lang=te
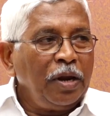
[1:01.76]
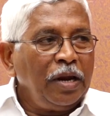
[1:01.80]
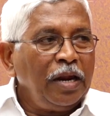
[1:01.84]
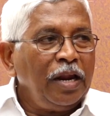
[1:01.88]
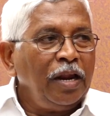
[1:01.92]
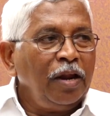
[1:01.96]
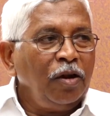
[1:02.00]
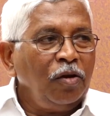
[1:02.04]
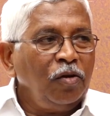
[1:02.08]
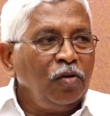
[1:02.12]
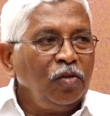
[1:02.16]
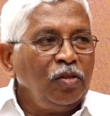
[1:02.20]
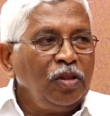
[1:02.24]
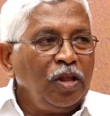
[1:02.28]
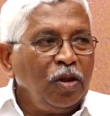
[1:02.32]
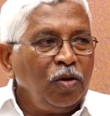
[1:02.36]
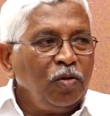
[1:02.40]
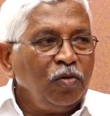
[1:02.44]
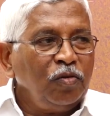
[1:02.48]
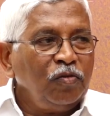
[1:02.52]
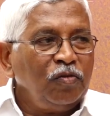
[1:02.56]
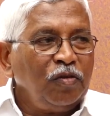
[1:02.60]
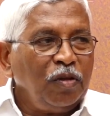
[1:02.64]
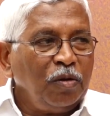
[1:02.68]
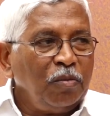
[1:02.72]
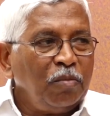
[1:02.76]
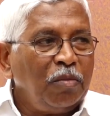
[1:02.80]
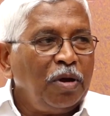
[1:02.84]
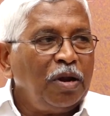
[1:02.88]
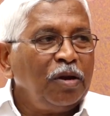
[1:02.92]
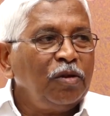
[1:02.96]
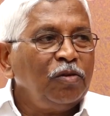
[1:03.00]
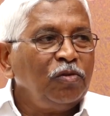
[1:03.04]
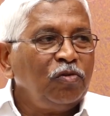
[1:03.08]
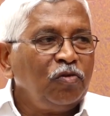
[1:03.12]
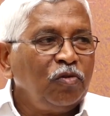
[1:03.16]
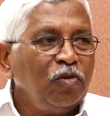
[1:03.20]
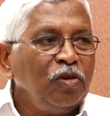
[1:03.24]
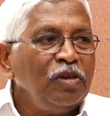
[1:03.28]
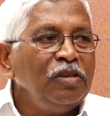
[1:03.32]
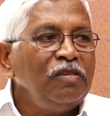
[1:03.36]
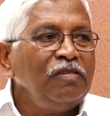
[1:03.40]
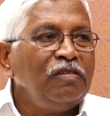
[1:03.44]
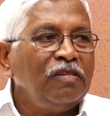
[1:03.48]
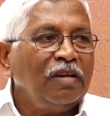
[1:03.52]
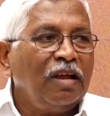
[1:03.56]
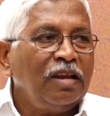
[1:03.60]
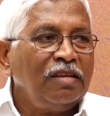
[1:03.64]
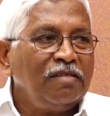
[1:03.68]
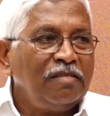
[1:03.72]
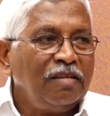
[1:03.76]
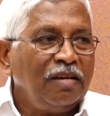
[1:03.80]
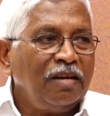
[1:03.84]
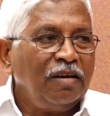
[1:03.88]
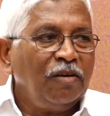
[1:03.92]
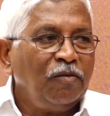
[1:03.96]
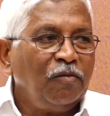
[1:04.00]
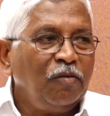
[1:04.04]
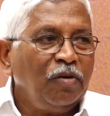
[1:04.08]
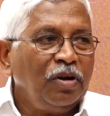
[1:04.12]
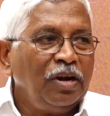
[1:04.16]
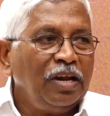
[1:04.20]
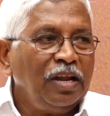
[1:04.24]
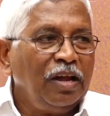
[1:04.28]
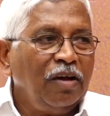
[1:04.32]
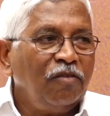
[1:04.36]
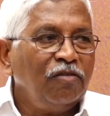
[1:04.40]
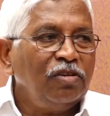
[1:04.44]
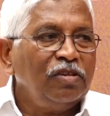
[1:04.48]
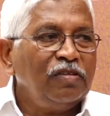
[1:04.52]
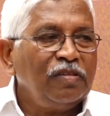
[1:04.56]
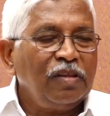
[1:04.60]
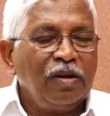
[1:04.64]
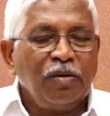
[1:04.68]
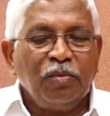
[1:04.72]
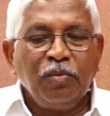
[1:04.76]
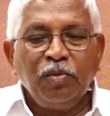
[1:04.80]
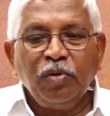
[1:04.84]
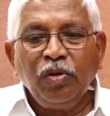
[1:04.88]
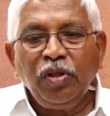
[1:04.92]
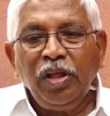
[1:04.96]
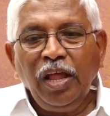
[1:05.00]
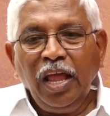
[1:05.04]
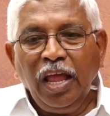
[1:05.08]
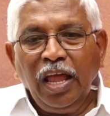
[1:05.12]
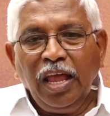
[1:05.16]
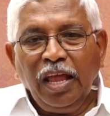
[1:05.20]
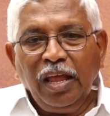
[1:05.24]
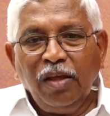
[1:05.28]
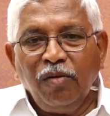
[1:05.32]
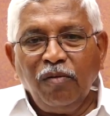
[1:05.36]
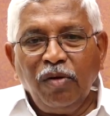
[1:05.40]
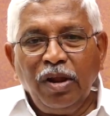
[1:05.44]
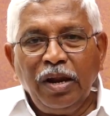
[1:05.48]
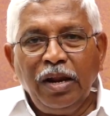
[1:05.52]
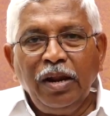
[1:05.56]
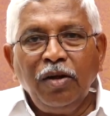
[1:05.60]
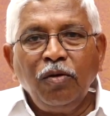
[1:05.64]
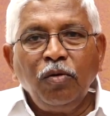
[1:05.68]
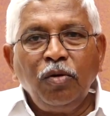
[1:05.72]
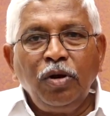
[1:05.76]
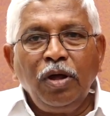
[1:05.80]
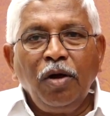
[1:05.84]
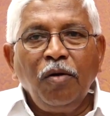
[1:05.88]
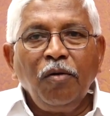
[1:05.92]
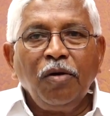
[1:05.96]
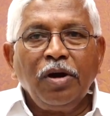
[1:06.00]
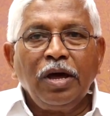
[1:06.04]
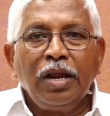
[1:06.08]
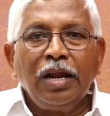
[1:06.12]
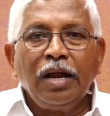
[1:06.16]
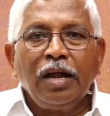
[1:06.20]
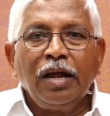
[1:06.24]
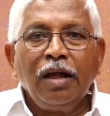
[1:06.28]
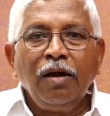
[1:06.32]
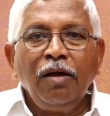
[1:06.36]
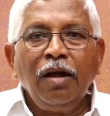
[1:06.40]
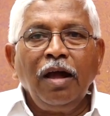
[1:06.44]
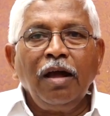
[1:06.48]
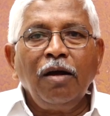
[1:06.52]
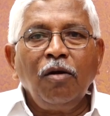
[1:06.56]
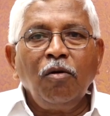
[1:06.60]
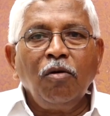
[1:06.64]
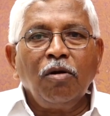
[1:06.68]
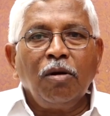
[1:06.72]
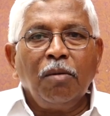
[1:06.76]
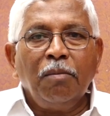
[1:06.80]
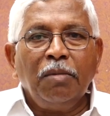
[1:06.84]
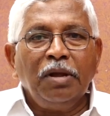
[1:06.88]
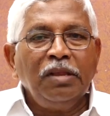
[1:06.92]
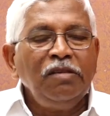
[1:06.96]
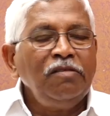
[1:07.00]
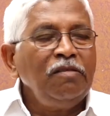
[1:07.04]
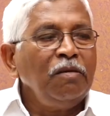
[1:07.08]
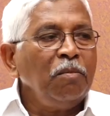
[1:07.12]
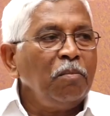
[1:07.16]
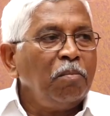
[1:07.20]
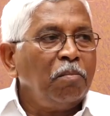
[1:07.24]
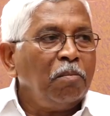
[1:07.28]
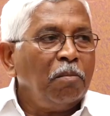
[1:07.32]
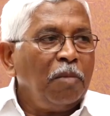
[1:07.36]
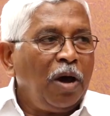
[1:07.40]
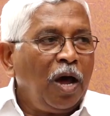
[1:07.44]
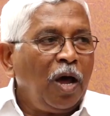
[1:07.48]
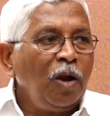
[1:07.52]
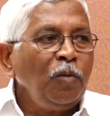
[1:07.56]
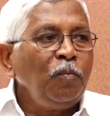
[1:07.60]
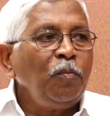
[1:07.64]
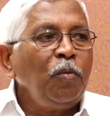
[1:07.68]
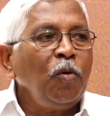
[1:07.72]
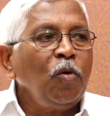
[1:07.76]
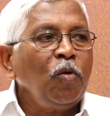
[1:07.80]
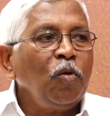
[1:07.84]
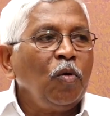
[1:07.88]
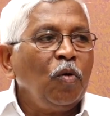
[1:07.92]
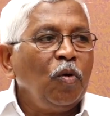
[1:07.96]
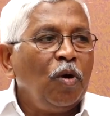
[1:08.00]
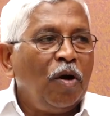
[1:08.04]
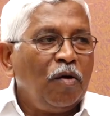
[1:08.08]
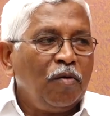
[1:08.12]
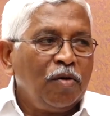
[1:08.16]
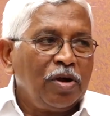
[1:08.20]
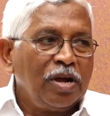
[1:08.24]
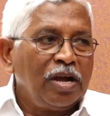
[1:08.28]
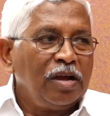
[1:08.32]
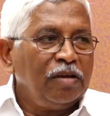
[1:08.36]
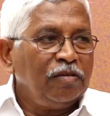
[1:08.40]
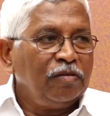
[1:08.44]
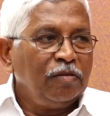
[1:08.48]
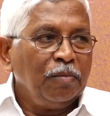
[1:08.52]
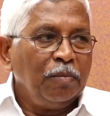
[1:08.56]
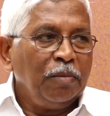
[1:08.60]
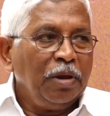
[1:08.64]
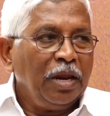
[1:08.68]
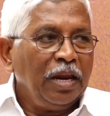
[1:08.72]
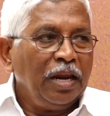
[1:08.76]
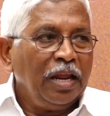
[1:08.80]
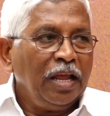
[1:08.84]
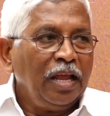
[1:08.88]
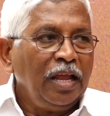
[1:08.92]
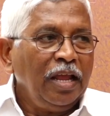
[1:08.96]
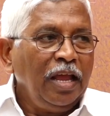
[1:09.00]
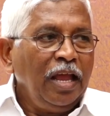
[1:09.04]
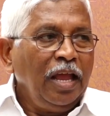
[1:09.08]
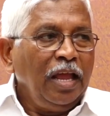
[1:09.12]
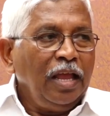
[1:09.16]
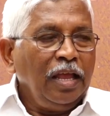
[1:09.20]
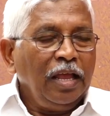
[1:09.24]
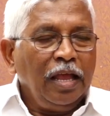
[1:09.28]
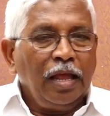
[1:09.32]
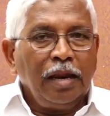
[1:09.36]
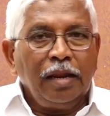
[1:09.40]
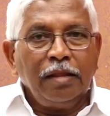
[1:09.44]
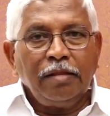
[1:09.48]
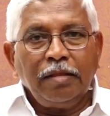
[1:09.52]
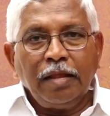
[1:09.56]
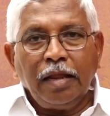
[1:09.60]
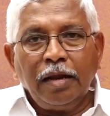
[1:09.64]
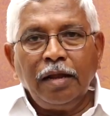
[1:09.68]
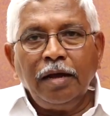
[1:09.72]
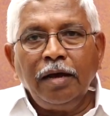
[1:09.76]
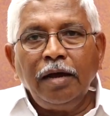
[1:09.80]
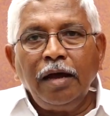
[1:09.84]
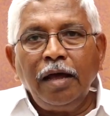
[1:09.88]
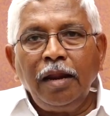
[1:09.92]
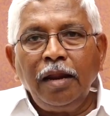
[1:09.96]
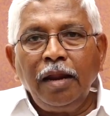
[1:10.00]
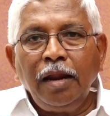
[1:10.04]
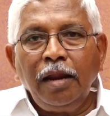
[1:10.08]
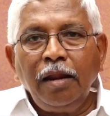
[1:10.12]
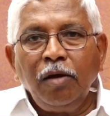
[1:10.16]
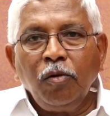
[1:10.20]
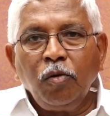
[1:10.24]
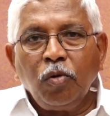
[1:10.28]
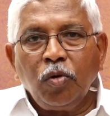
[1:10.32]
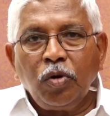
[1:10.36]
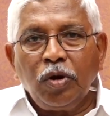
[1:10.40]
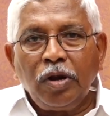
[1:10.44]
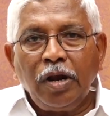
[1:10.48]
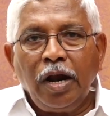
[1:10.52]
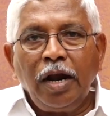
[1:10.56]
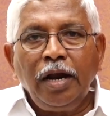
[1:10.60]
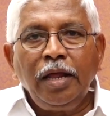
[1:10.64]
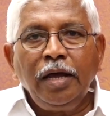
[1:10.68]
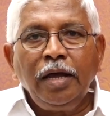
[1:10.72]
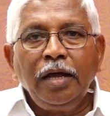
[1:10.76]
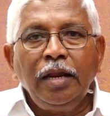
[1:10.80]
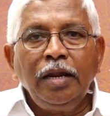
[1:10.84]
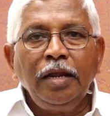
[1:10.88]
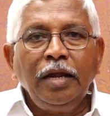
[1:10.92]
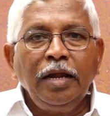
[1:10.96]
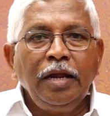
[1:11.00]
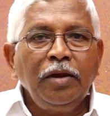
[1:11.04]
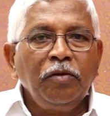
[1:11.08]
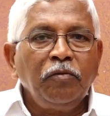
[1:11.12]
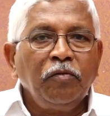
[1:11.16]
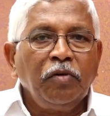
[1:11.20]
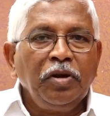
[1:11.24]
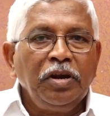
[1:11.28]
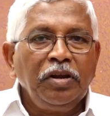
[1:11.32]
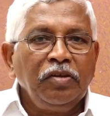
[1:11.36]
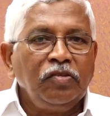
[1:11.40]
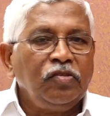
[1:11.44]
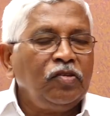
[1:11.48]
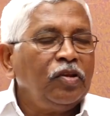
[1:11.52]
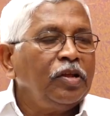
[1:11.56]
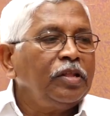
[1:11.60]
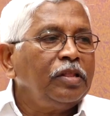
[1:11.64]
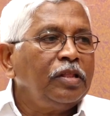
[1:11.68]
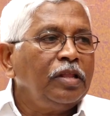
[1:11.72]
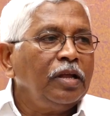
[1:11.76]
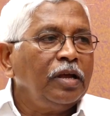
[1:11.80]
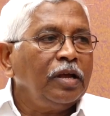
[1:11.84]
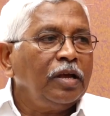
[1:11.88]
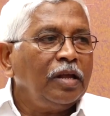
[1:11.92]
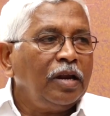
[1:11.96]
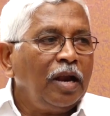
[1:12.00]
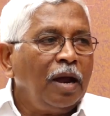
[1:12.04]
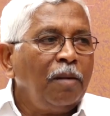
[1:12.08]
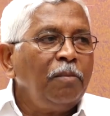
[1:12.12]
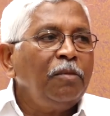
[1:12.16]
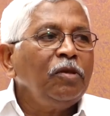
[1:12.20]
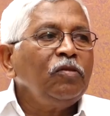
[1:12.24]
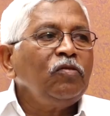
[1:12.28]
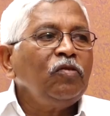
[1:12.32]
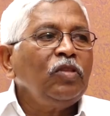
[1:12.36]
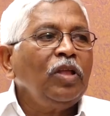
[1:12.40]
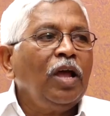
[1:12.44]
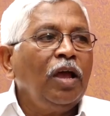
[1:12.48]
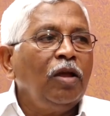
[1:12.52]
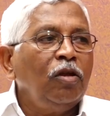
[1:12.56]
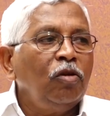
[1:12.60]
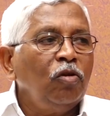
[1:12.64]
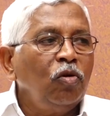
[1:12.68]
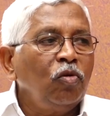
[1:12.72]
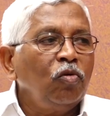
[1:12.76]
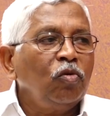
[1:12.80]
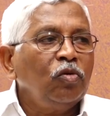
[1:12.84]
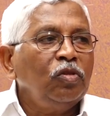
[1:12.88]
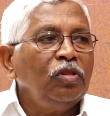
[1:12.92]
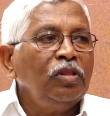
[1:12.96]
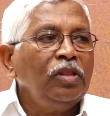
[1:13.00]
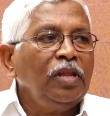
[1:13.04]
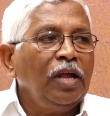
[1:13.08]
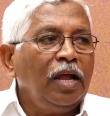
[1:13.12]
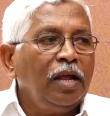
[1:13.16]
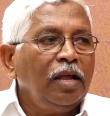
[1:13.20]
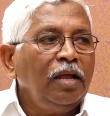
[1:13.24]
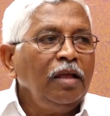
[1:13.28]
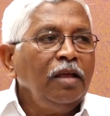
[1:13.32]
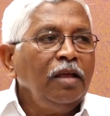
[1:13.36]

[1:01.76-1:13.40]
పల్లెలను తెలుగు సినిమాలు చూయించాల్సినటువంటి అవసరం ఇవన్నీ కూడా ఒక రకంగా ఒక మంచి మార్పుకు అవకాశమైనవి ఇలా తెలంగాణలో కొట్లాడగలిగేటువంటి శక్తి గ్రామ స్థాయిలో కొంత